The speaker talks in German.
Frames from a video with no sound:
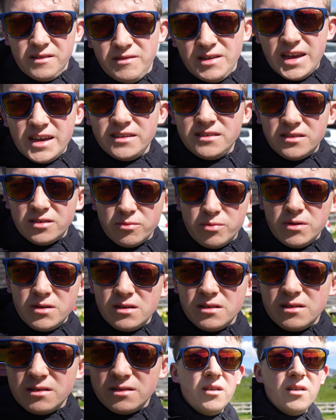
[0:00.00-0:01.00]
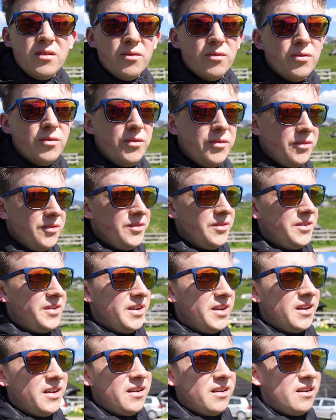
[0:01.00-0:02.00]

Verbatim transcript: Wie Hechtsuppe. Und